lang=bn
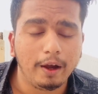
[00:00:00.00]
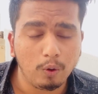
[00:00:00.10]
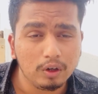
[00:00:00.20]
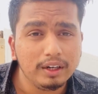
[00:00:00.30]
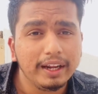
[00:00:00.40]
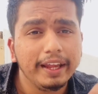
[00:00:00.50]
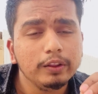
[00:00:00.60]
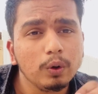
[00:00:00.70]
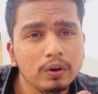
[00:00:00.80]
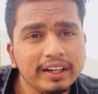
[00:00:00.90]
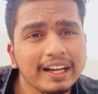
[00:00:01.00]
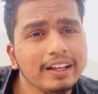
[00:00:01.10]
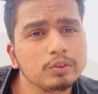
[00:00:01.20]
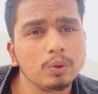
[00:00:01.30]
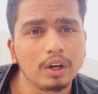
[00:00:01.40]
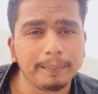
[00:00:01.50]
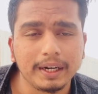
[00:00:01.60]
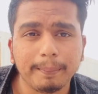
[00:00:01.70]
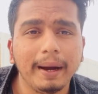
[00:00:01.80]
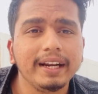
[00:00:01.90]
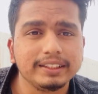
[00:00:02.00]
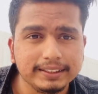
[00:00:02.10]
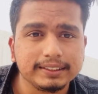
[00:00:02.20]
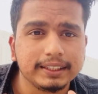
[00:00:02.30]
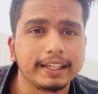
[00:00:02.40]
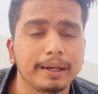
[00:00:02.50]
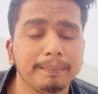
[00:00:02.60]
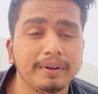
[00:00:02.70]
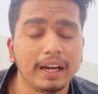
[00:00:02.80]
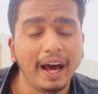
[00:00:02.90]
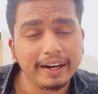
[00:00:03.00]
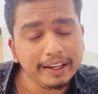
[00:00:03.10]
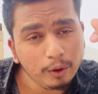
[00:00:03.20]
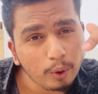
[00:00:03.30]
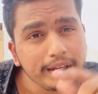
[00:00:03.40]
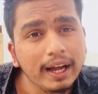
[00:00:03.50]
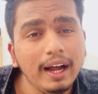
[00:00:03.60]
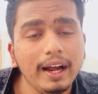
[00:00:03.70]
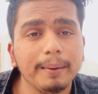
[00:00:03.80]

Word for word: এখন এই ধরনের কাজগুলা মানে বাইরে যেতেছে কেন নারী হইয়া